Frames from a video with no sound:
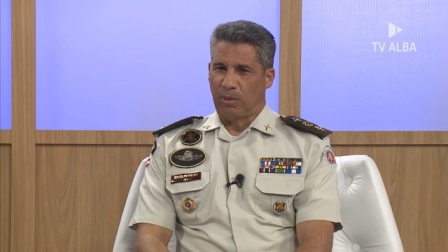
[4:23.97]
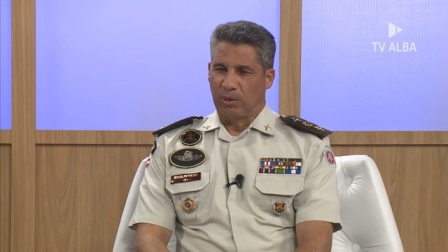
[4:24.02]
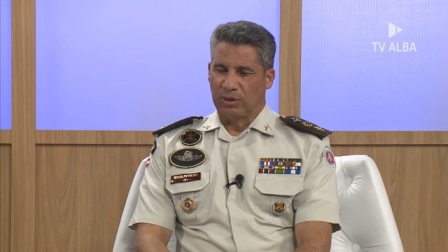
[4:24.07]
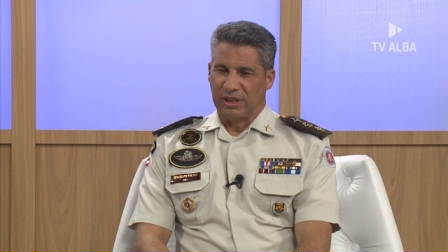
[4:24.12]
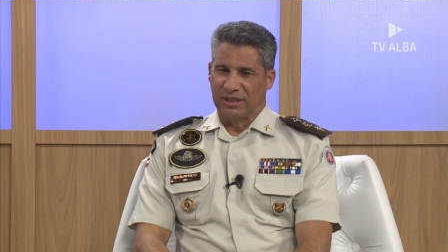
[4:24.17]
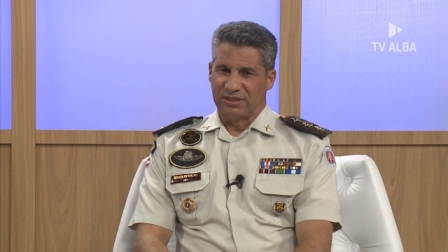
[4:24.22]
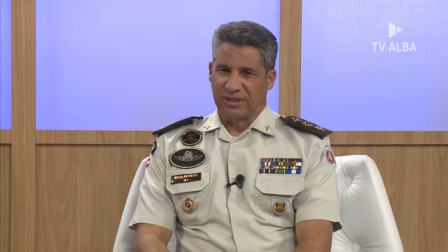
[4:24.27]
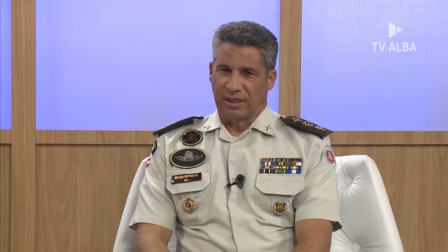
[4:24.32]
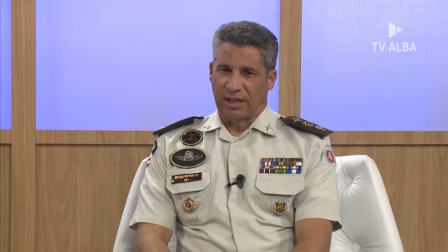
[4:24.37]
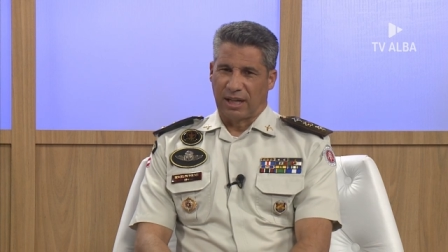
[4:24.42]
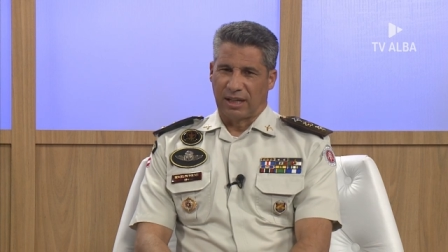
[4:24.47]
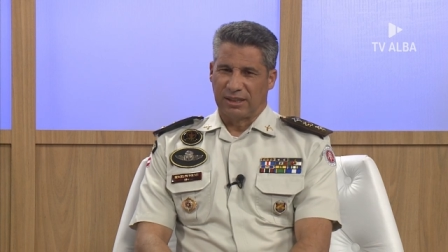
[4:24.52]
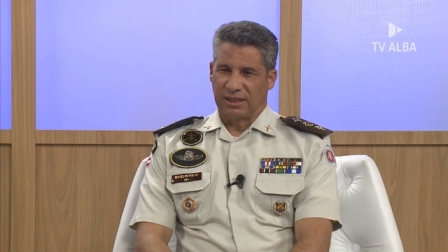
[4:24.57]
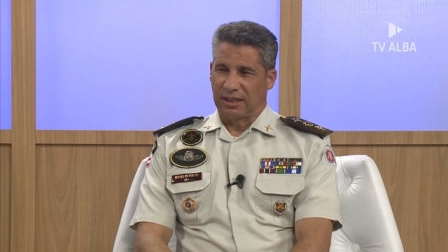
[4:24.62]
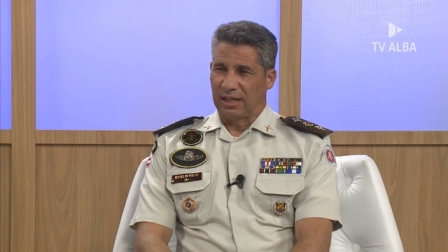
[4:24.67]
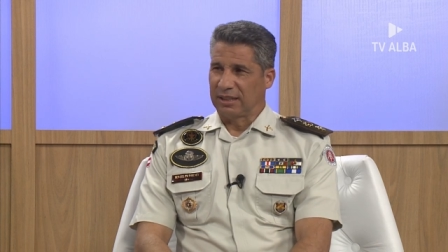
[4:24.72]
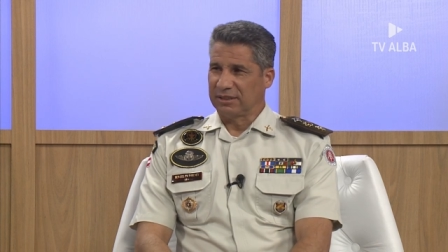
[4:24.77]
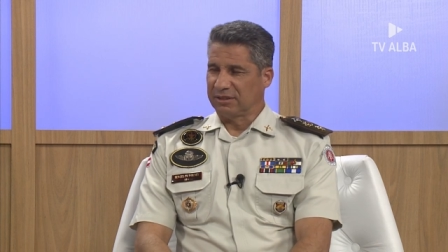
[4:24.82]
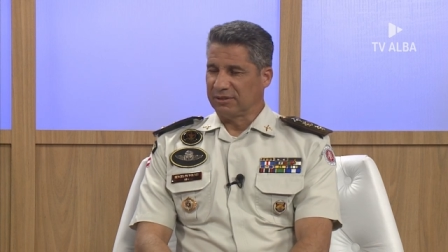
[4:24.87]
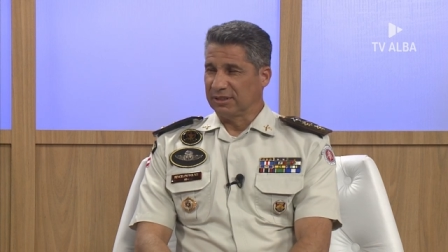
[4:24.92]
mudança na
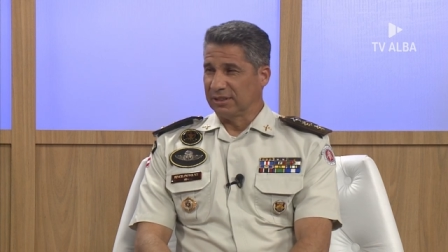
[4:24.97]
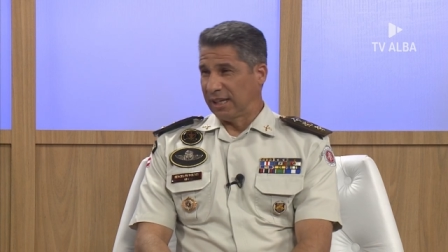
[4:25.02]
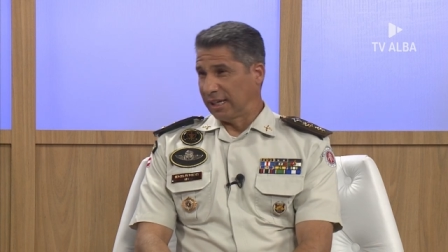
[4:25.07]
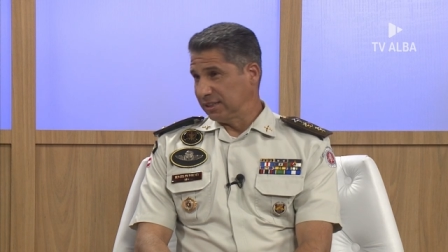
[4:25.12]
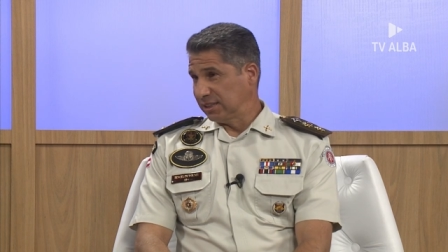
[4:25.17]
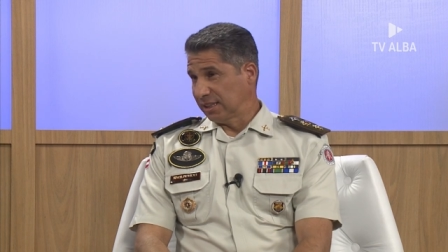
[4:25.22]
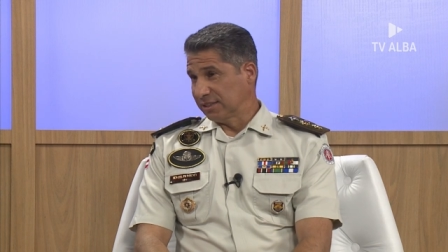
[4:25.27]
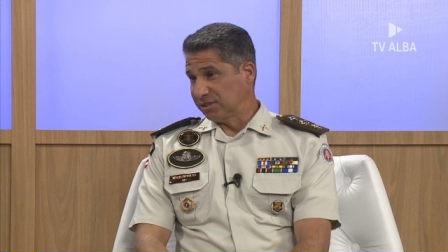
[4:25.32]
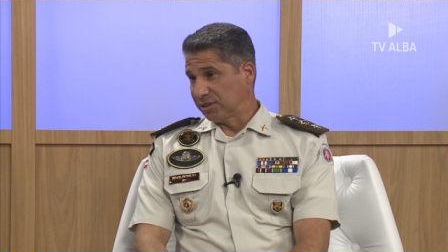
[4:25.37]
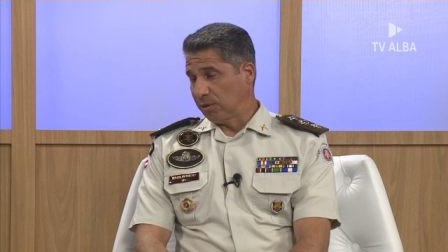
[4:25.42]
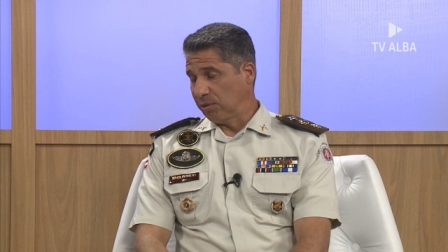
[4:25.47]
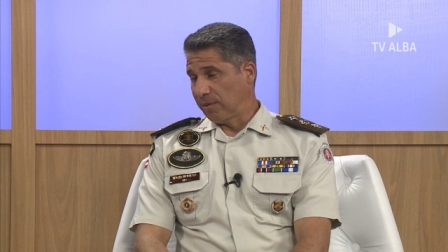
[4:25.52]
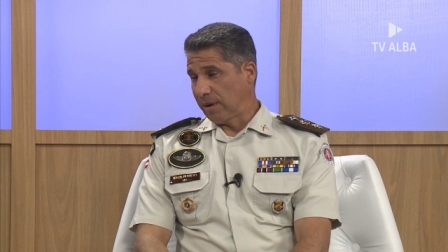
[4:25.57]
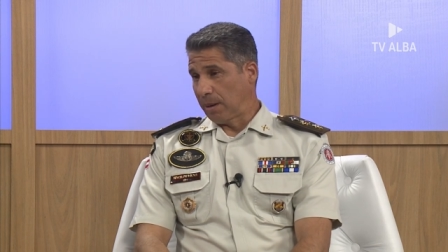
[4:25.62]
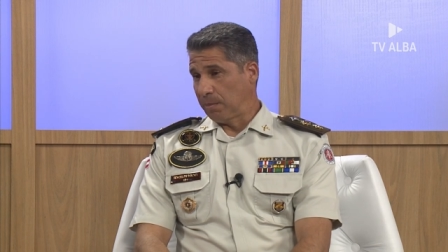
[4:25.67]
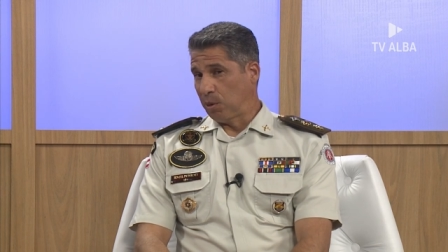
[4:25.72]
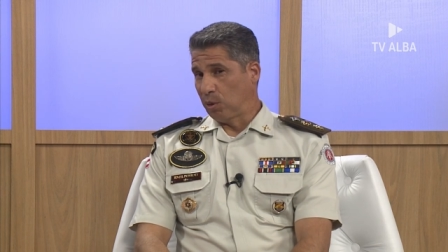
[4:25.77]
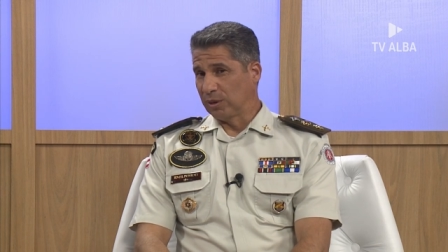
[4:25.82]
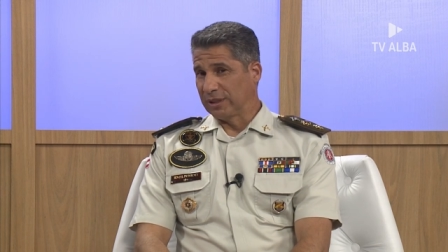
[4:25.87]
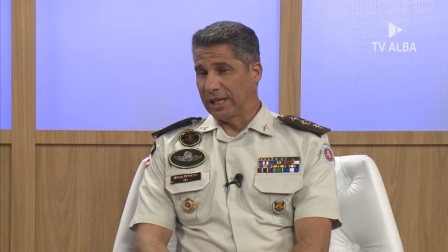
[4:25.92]
legislação
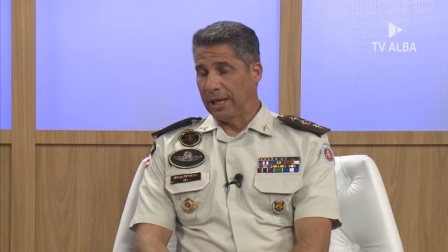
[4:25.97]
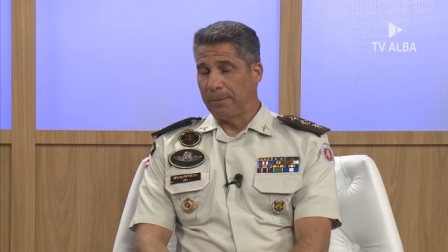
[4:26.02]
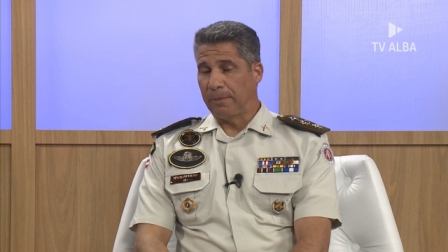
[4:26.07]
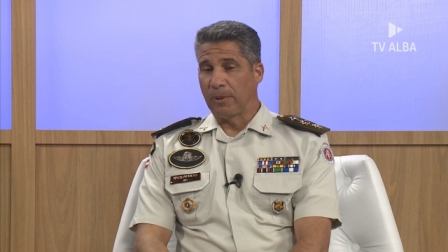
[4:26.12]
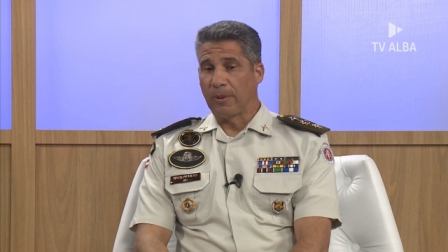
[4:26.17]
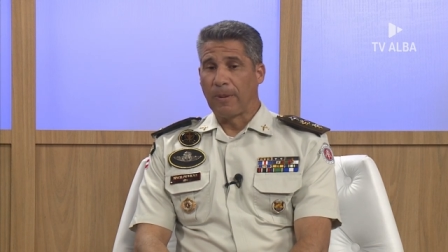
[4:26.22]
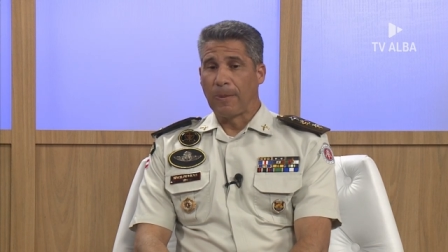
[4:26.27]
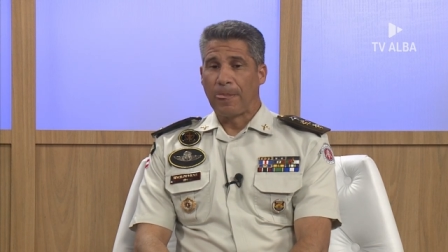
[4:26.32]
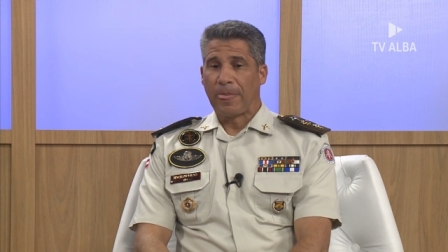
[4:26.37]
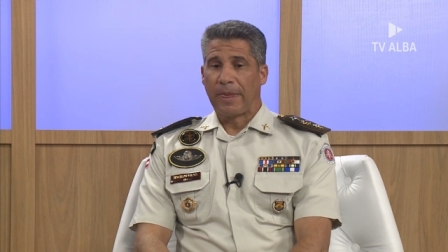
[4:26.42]
há pouco tempo,